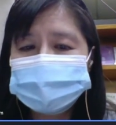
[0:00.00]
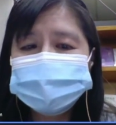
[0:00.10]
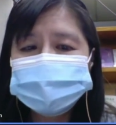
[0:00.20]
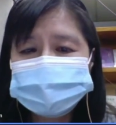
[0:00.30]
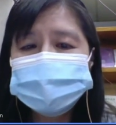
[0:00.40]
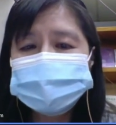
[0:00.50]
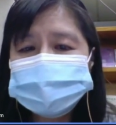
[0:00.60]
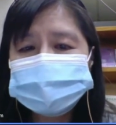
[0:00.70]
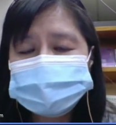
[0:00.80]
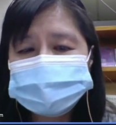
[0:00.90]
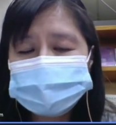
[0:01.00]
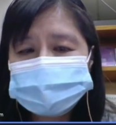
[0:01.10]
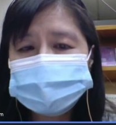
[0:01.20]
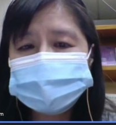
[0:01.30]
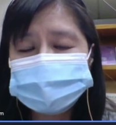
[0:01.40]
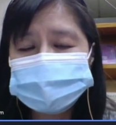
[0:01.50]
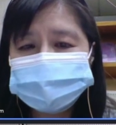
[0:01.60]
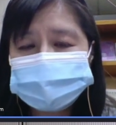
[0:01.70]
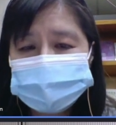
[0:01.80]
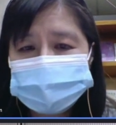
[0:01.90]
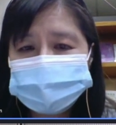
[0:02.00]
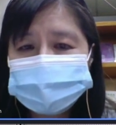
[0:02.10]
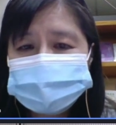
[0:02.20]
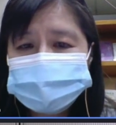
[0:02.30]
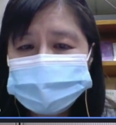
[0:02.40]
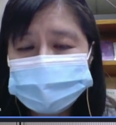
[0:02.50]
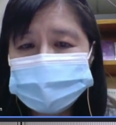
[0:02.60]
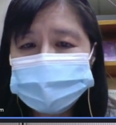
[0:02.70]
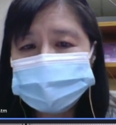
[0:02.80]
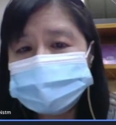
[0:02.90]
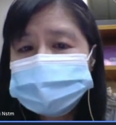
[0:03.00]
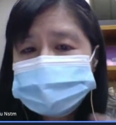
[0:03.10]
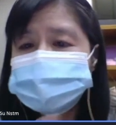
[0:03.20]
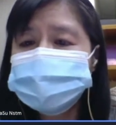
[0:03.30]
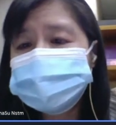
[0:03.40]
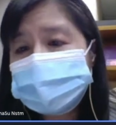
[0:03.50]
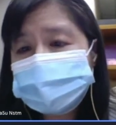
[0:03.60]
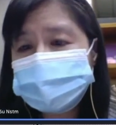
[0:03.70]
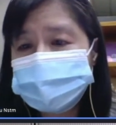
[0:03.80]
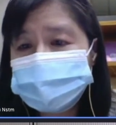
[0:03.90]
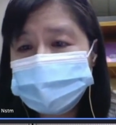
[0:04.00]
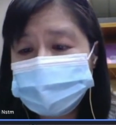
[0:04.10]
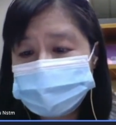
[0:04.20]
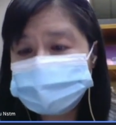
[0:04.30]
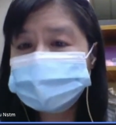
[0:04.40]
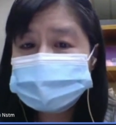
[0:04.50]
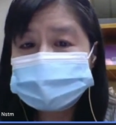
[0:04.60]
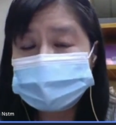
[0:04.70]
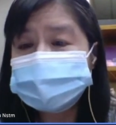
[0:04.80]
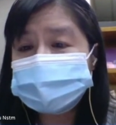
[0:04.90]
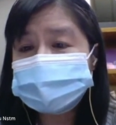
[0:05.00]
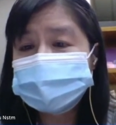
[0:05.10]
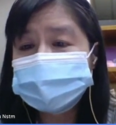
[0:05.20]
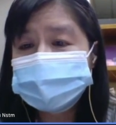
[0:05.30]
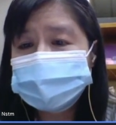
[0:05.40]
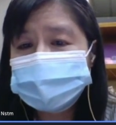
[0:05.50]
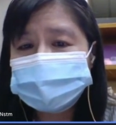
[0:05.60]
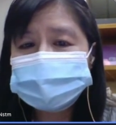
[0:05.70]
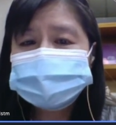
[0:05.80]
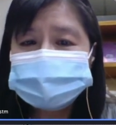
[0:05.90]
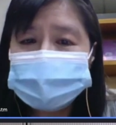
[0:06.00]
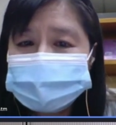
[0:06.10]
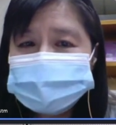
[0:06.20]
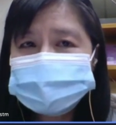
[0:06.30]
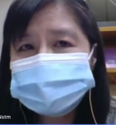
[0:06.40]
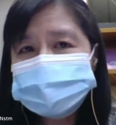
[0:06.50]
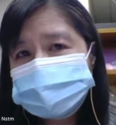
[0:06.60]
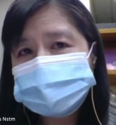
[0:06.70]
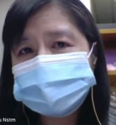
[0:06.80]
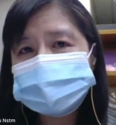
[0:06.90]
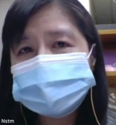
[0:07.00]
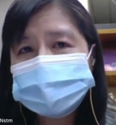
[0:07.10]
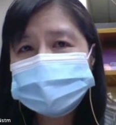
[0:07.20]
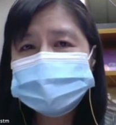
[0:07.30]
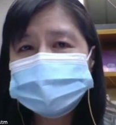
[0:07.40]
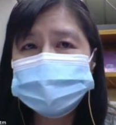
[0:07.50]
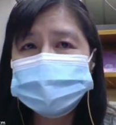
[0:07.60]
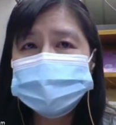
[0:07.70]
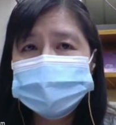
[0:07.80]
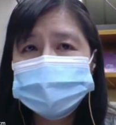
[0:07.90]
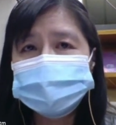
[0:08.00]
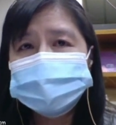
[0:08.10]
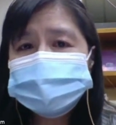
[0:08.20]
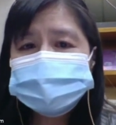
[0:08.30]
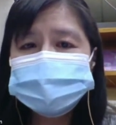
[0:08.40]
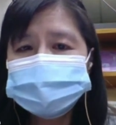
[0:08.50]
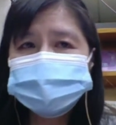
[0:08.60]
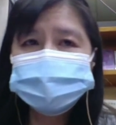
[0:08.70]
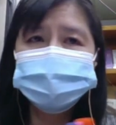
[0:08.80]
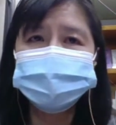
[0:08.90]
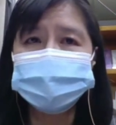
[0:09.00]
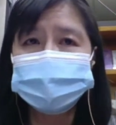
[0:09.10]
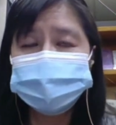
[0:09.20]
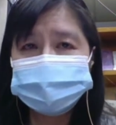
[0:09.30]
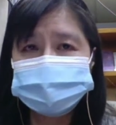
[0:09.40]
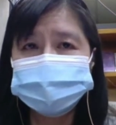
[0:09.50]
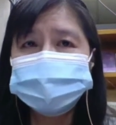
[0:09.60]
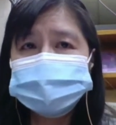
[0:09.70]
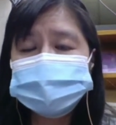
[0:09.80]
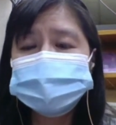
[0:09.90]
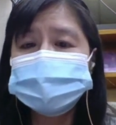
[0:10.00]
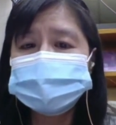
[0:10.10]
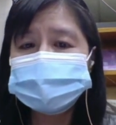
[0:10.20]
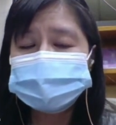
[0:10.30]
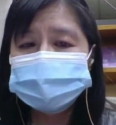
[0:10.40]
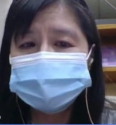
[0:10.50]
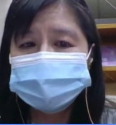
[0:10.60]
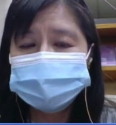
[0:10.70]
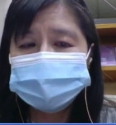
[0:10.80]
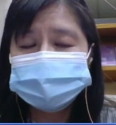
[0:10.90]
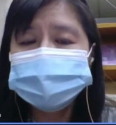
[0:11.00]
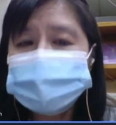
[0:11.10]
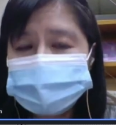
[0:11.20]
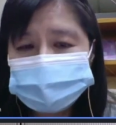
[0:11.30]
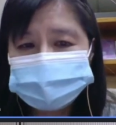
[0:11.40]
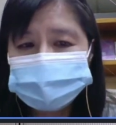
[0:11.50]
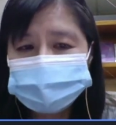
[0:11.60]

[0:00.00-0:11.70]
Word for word: 他们也是很想知道到底观众有没有很认真去玩。我做的展品，哦，他只是按一下就走呢，还是说很认真的去把我所有设计的内容